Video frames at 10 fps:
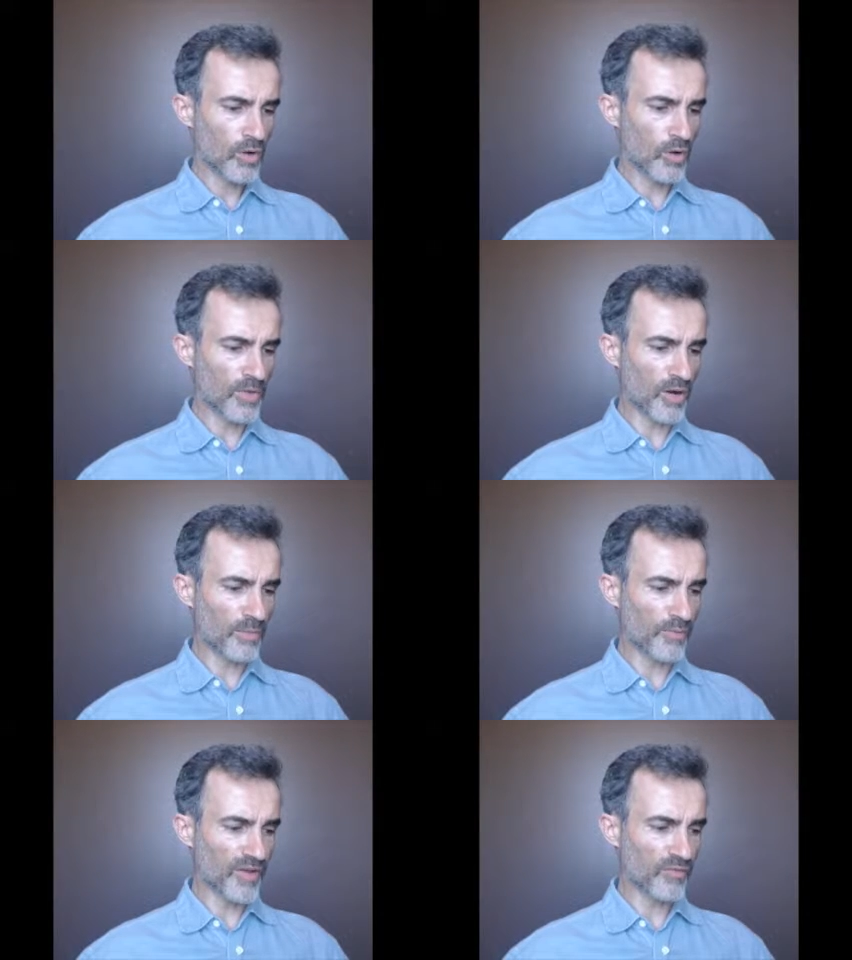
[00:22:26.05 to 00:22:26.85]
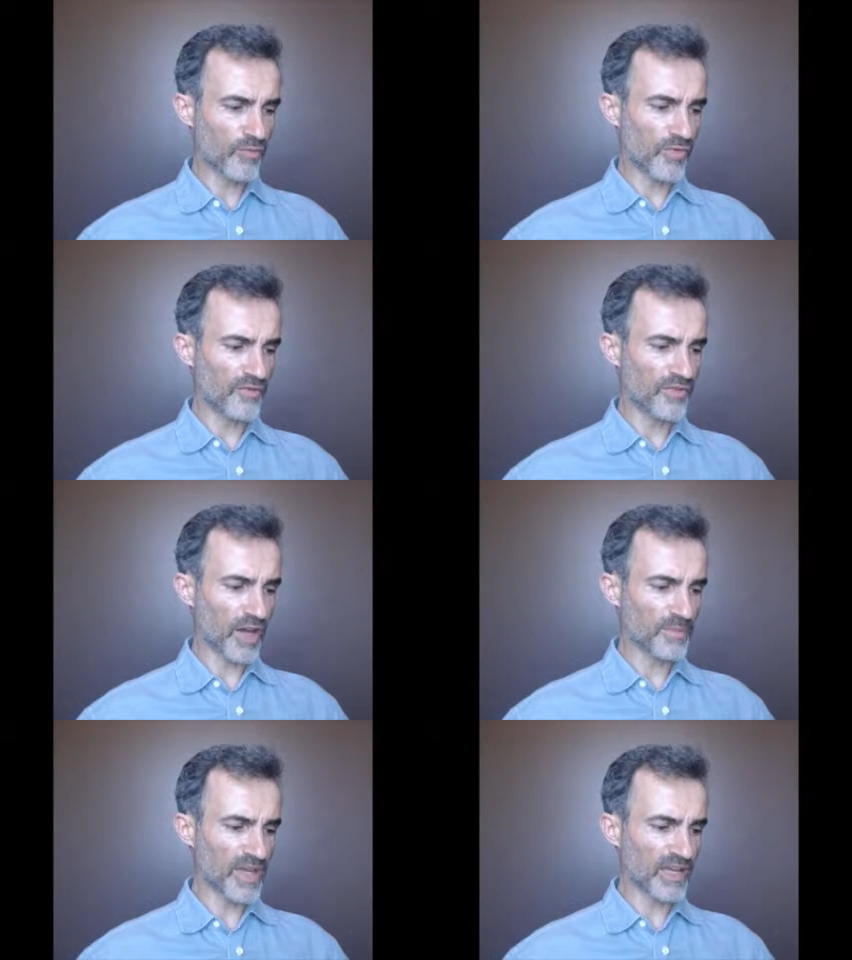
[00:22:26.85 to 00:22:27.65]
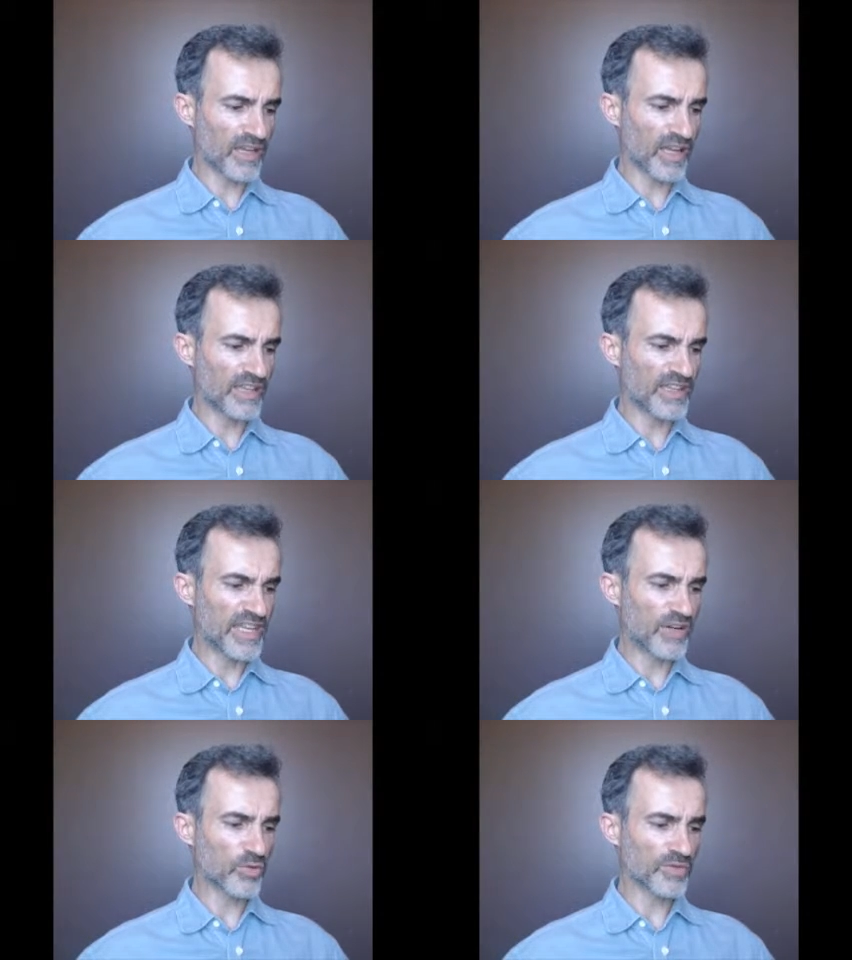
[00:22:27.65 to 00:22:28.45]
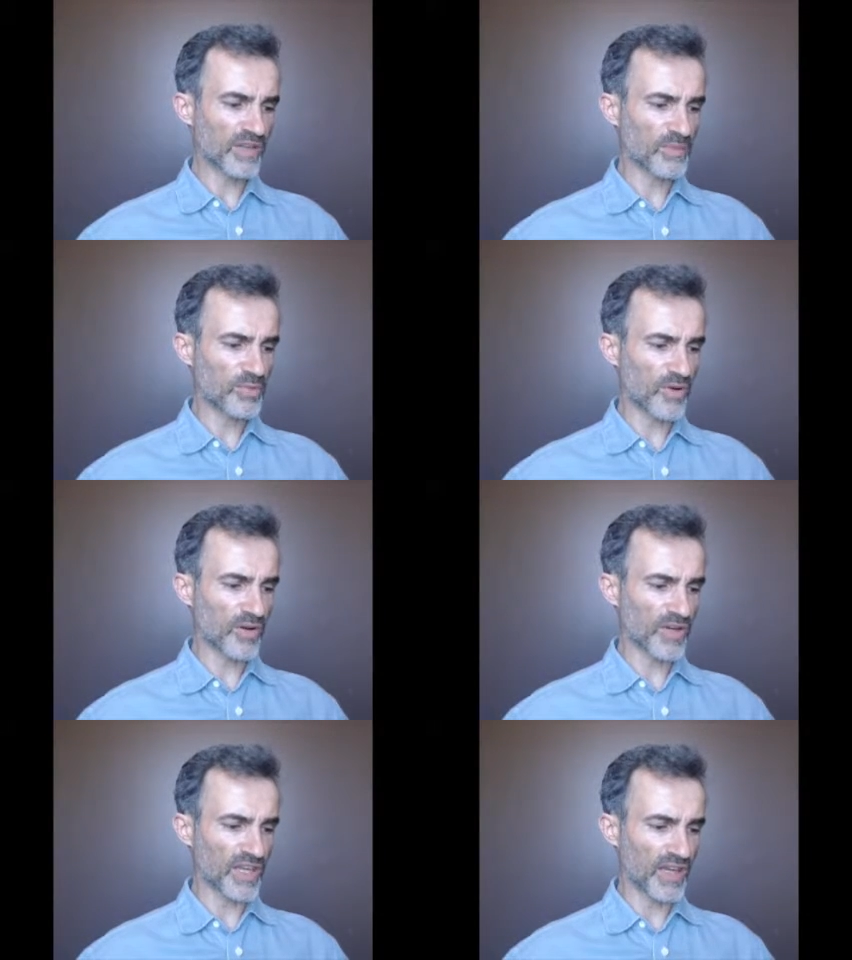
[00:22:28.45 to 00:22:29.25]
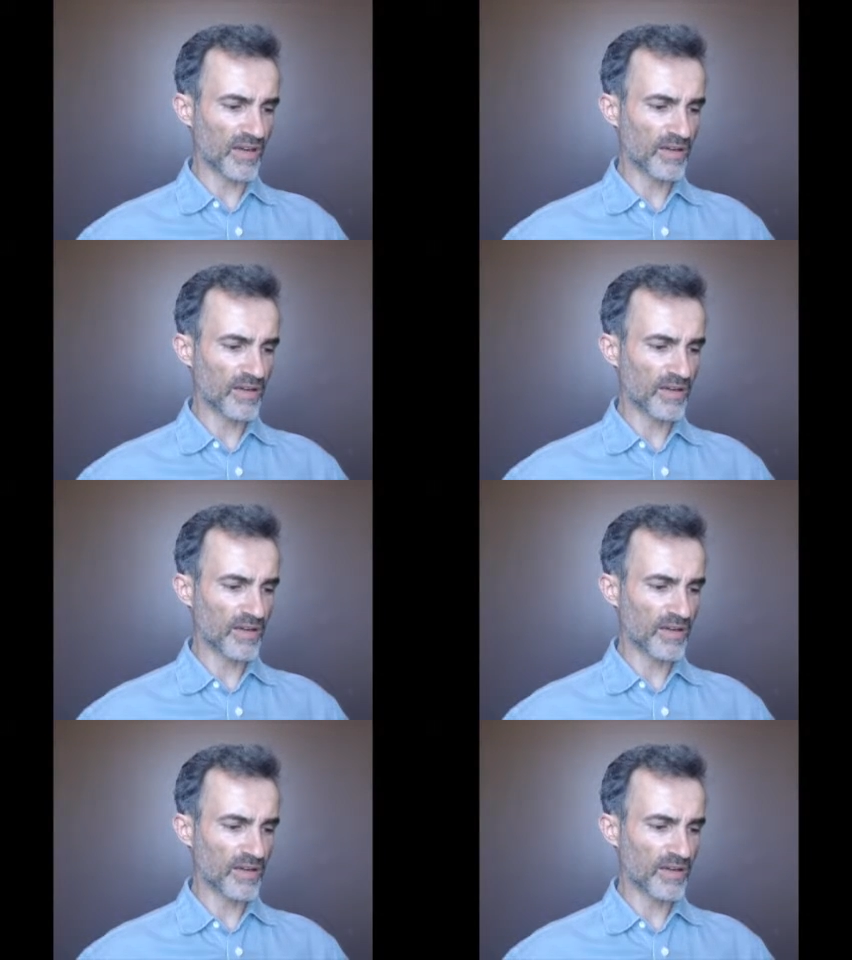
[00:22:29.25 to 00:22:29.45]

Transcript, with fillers: comment pouvez-vous affirmer qu'elle n'y contribue en rien